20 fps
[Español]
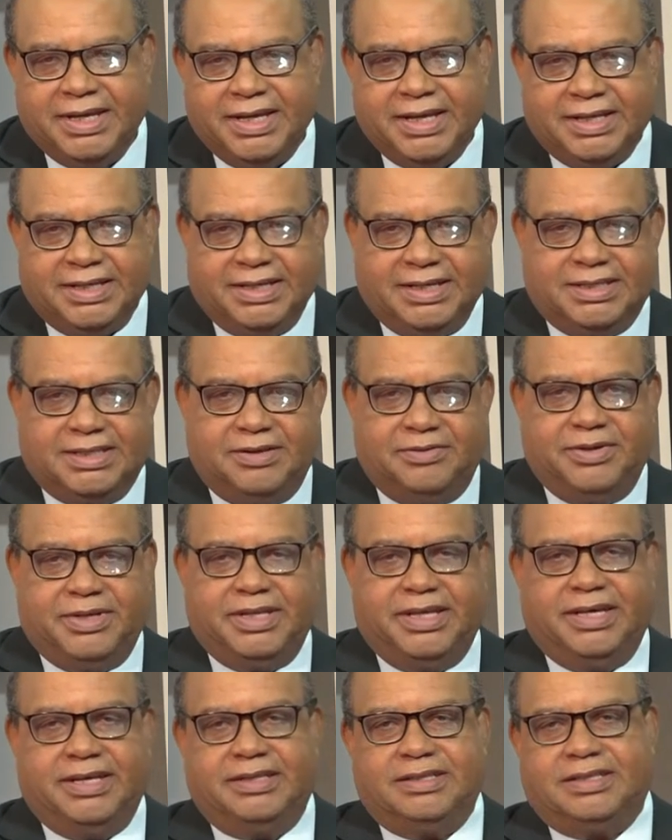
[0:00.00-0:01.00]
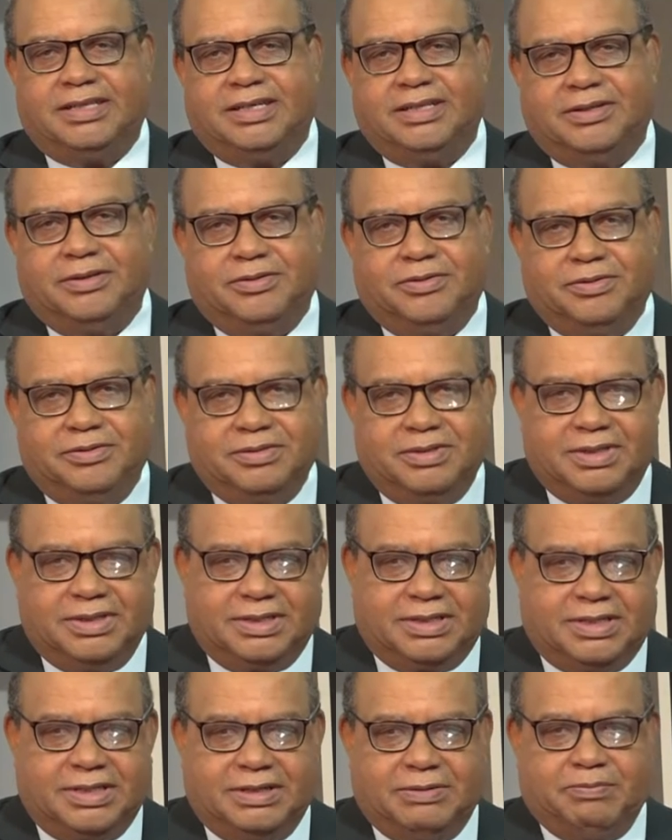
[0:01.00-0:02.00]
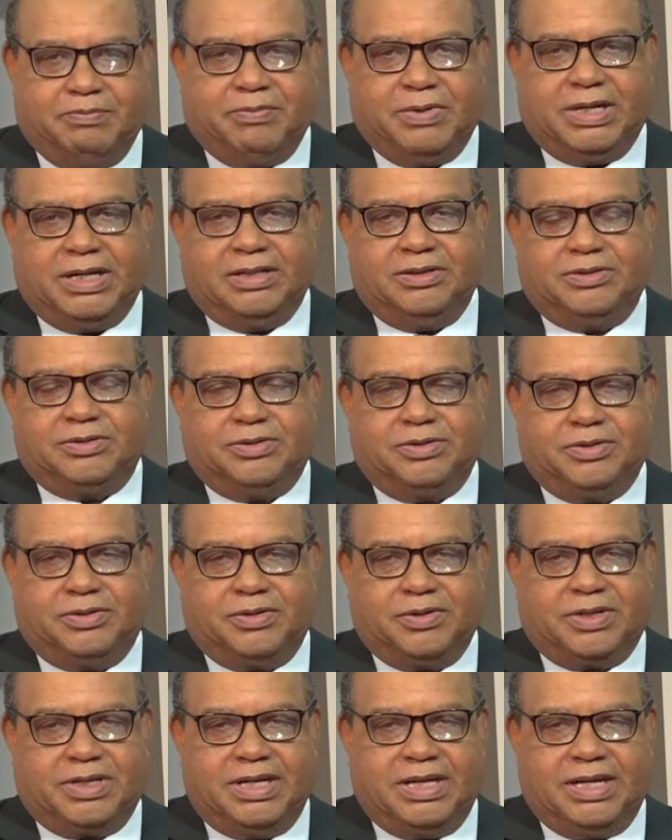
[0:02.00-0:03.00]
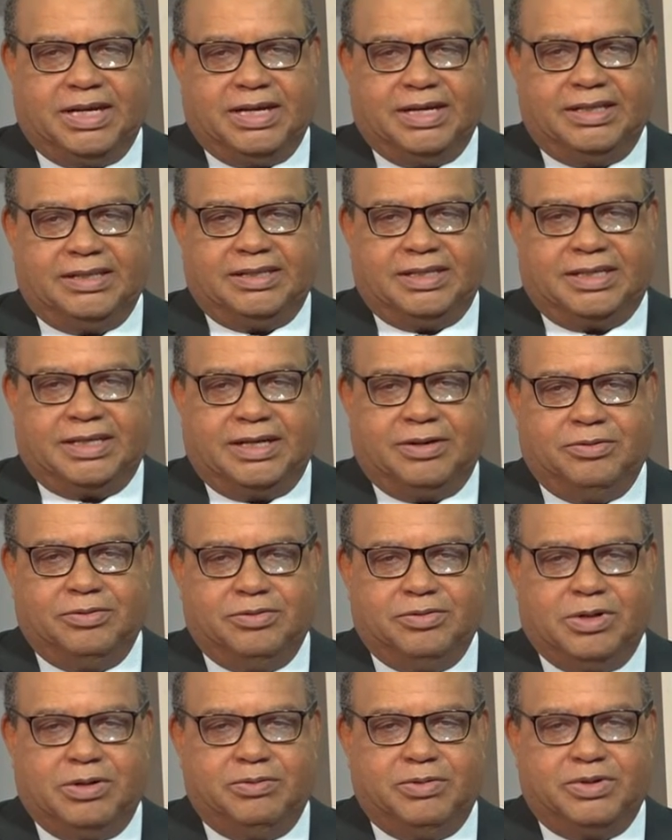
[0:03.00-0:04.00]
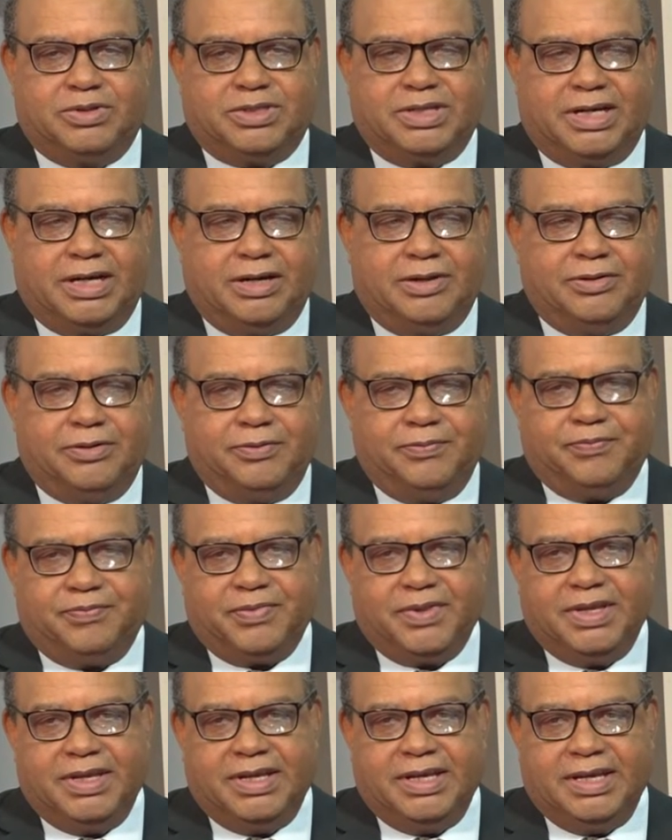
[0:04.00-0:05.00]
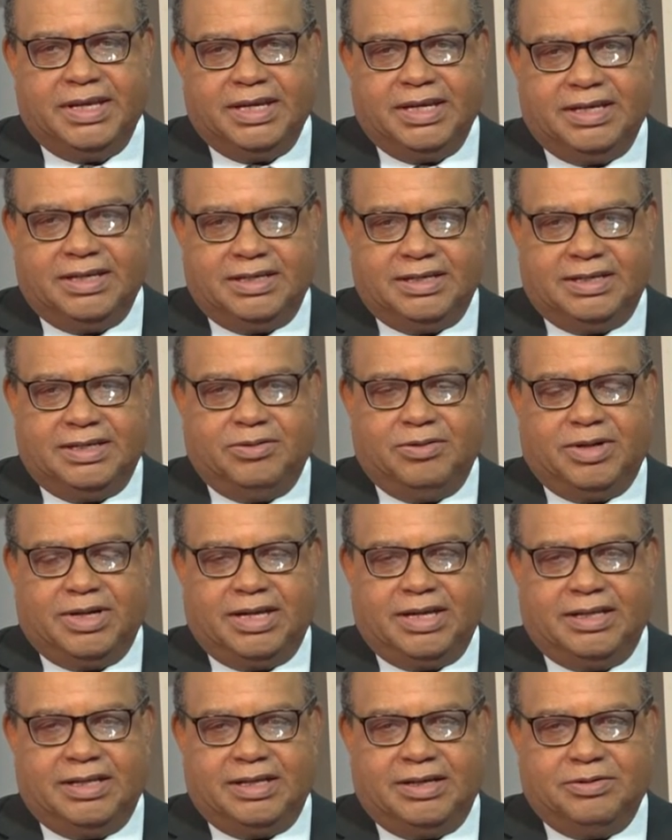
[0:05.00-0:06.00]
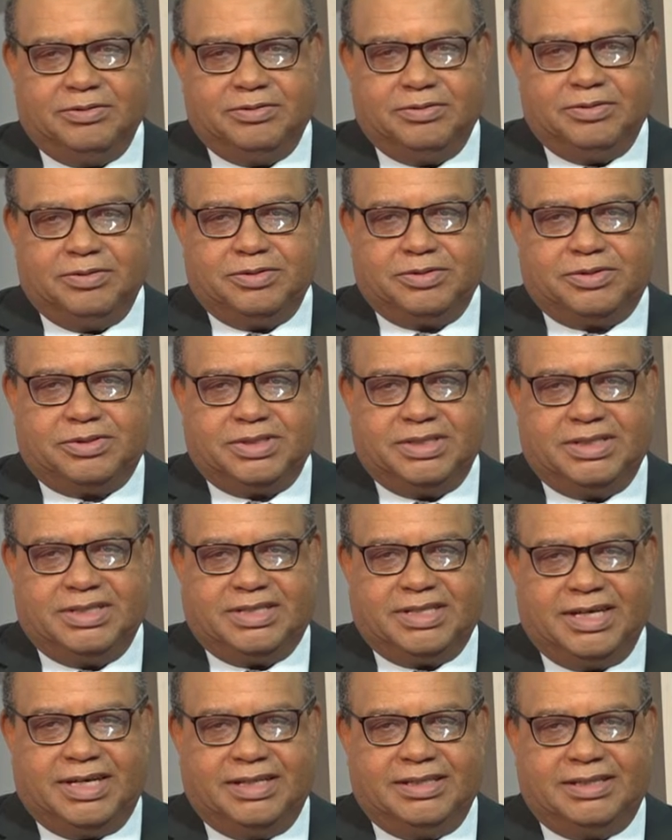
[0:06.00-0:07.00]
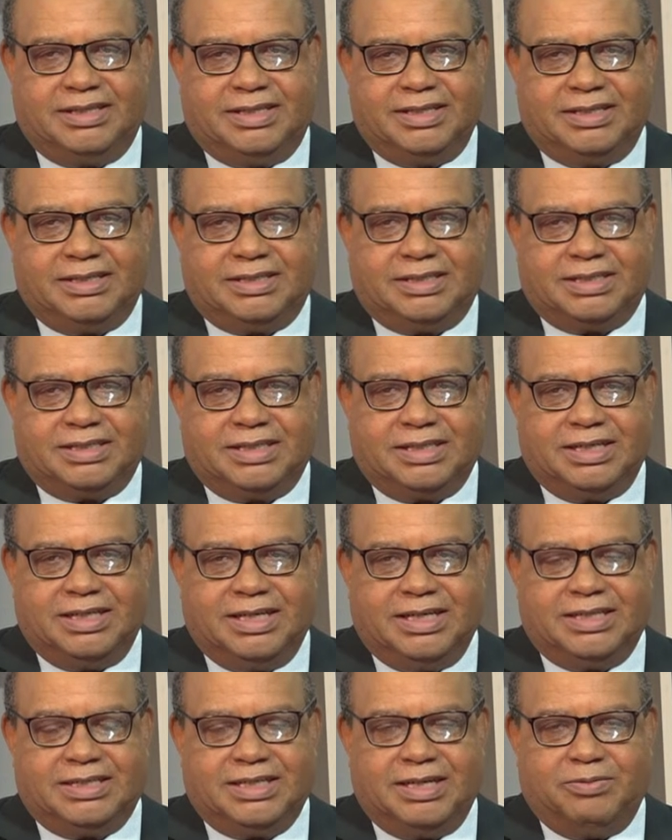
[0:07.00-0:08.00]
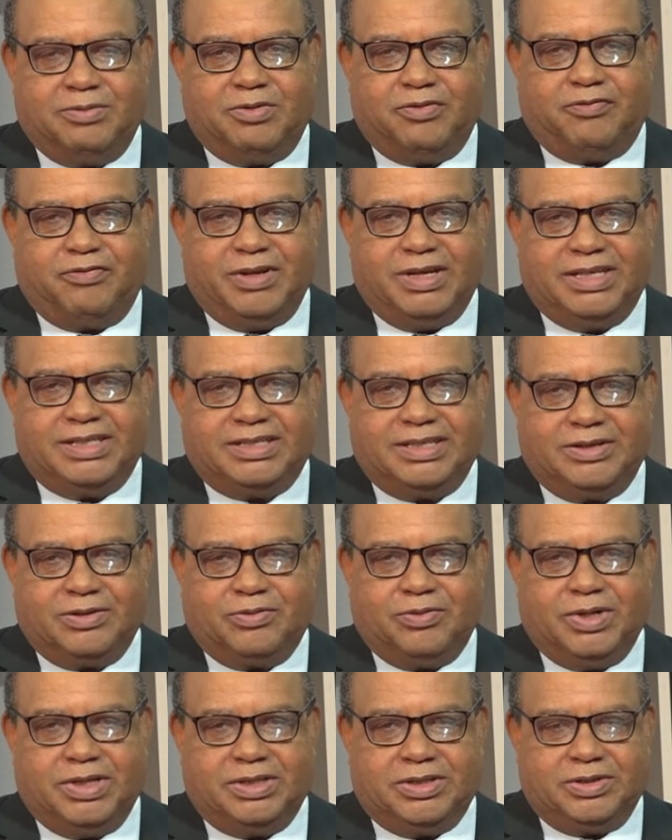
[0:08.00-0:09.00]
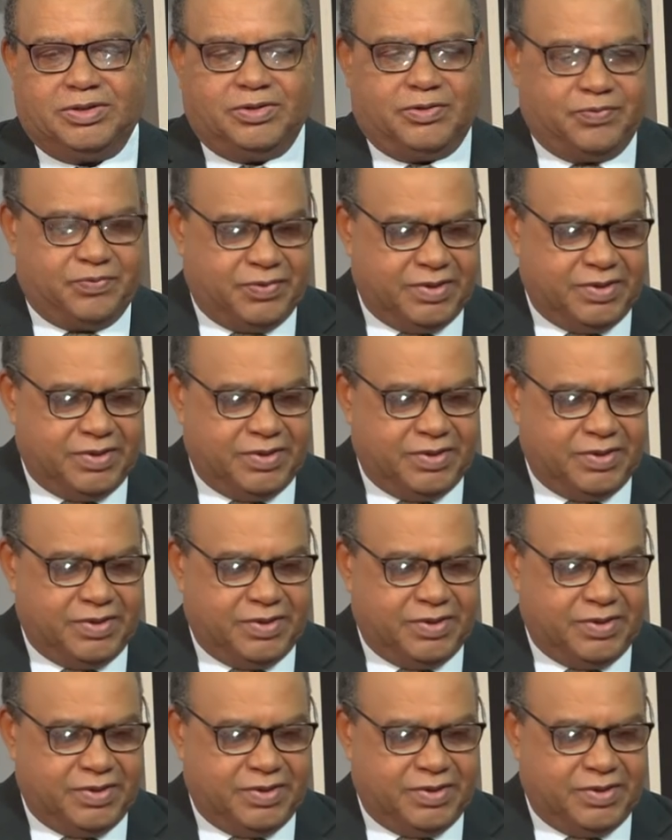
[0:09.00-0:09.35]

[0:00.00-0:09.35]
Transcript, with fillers: y es evidente ¿no? Eh, que para nosotros que la gente que aún no ha almorzado eh, y lo hará en unos instantes, le deseamos feliz encuentro.